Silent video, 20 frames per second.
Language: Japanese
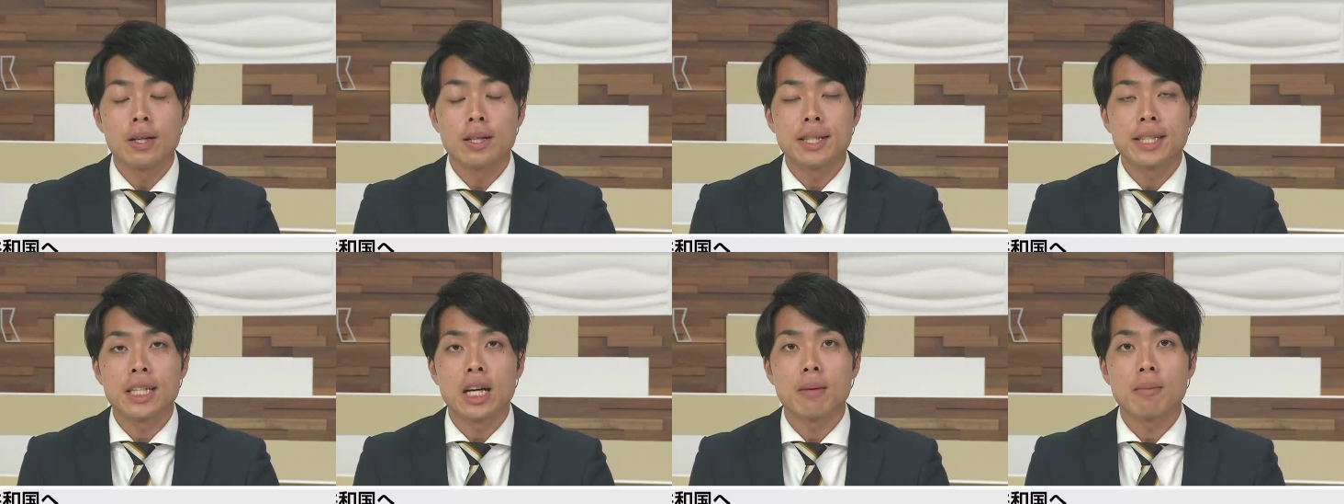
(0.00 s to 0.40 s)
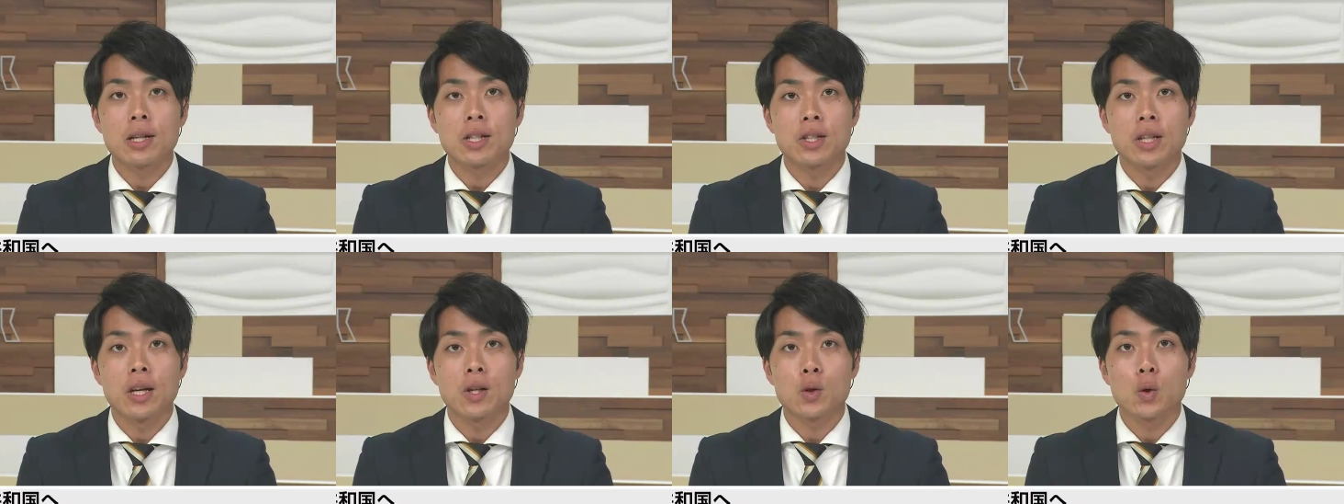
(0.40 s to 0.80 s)
津山
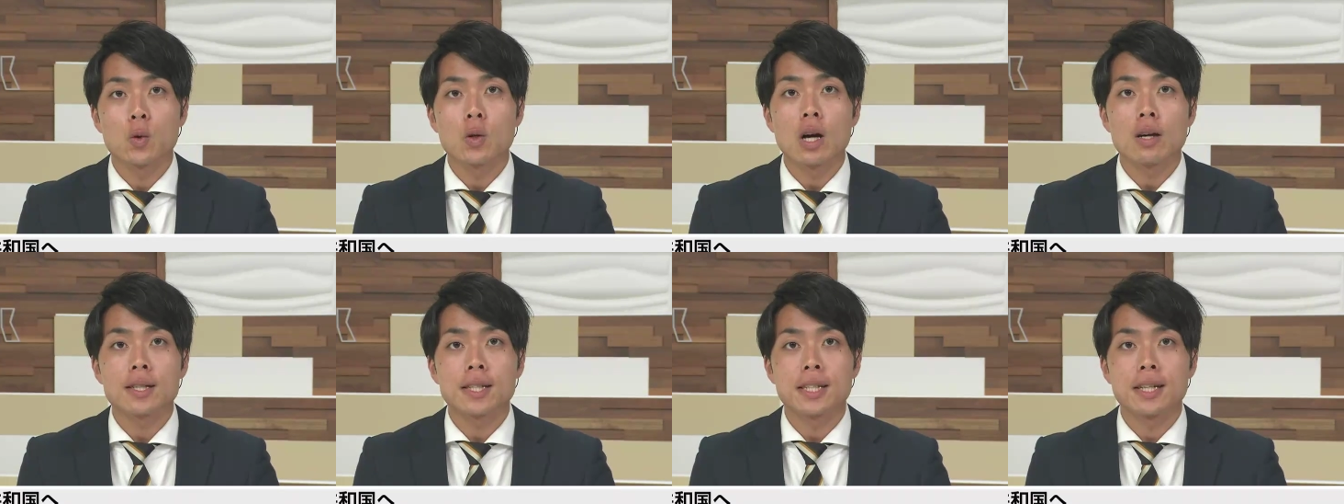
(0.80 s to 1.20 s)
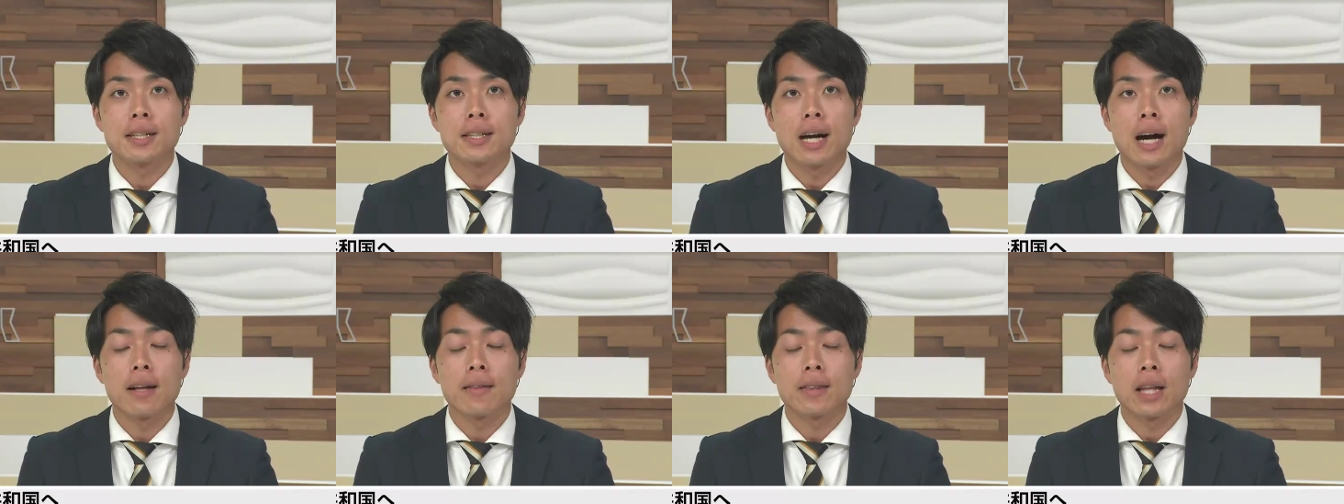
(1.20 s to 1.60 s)
市で小学生
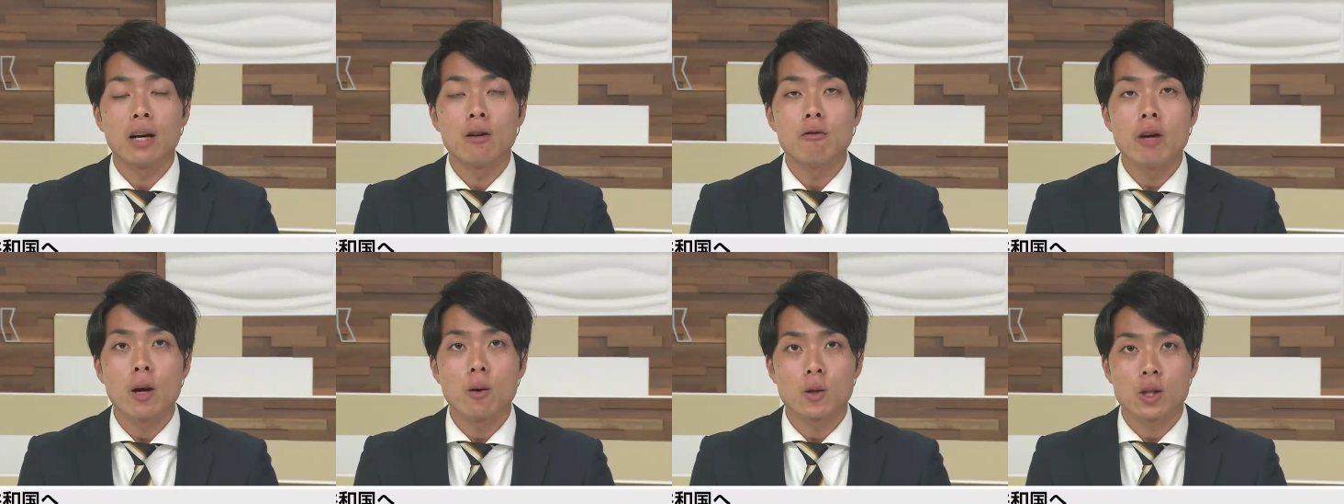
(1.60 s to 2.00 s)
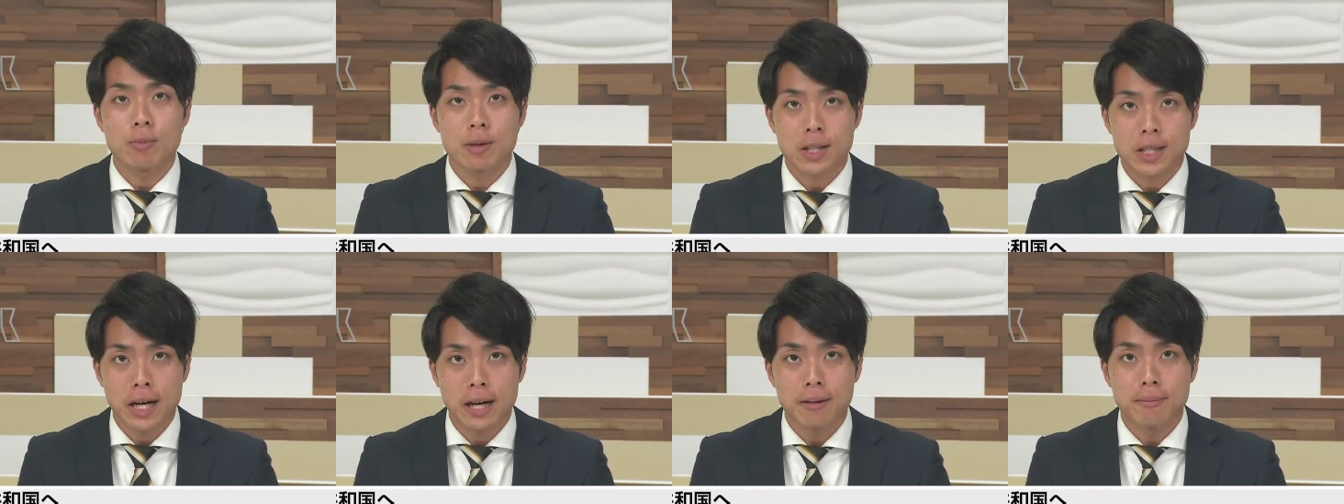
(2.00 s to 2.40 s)
が田植えをしました